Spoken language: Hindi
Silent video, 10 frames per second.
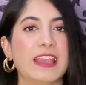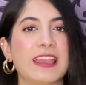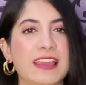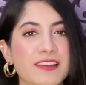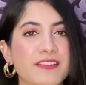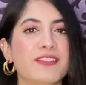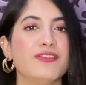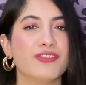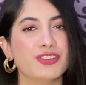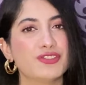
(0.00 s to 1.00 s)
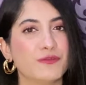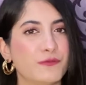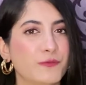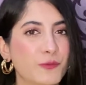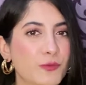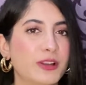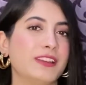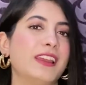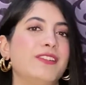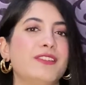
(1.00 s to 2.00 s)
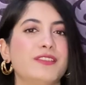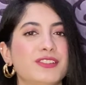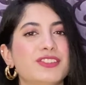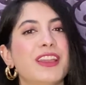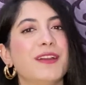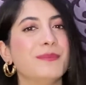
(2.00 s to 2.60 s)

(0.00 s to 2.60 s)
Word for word: एक कैलोरी रिच फूड कैलोरी रिच